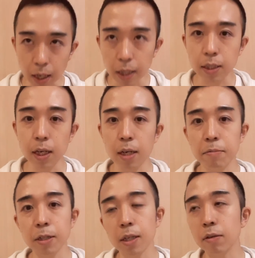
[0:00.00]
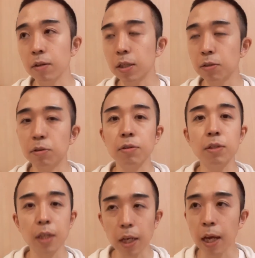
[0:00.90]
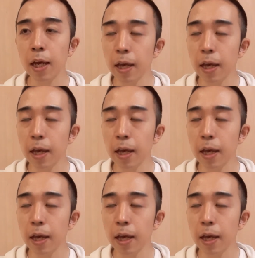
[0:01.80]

回しかありませんので、集中してね、